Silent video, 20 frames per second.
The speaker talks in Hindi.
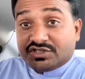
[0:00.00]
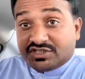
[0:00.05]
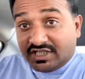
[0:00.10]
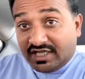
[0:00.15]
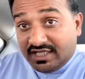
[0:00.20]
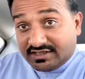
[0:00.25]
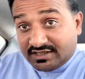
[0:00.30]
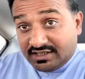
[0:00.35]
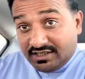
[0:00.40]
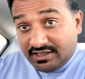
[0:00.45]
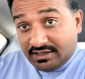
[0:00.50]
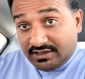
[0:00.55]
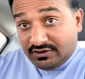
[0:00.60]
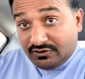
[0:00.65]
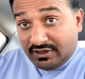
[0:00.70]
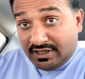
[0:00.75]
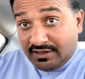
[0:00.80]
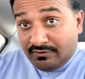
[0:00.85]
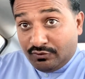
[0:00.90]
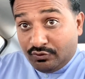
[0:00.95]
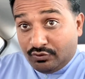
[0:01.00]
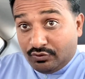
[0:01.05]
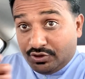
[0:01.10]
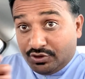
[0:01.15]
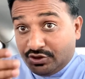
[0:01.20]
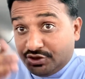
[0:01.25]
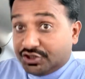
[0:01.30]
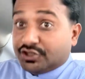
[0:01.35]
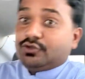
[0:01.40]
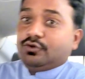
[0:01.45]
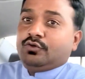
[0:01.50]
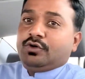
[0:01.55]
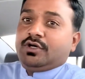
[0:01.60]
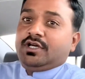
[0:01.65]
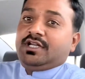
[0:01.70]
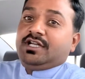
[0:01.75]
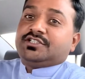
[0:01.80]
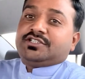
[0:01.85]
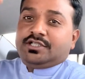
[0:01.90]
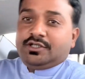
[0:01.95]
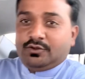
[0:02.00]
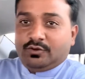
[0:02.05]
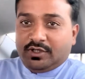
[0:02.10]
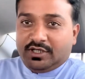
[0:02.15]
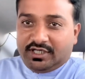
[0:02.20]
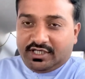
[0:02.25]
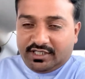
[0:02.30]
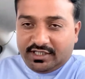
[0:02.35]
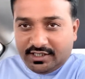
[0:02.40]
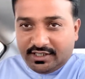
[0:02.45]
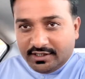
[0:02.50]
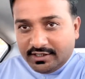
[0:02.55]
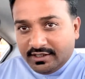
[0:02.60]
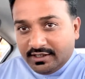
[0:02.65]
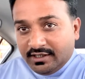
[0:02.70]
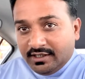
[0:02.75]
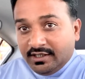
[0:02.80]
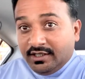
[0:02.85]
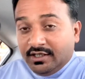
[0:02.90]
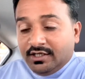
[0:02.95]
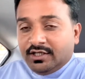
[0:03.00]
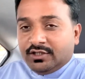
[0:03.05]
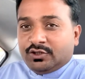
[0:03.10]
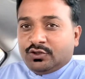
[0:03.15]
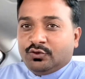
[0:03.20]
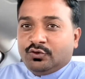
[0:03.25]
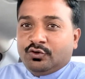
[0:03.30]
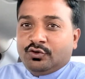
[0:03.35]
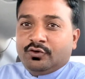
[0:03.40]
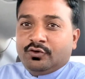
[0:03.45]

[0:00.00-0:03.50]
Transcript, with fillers: चाय से जो है वो इश्क हो गया नशा हो गया ठीक है तो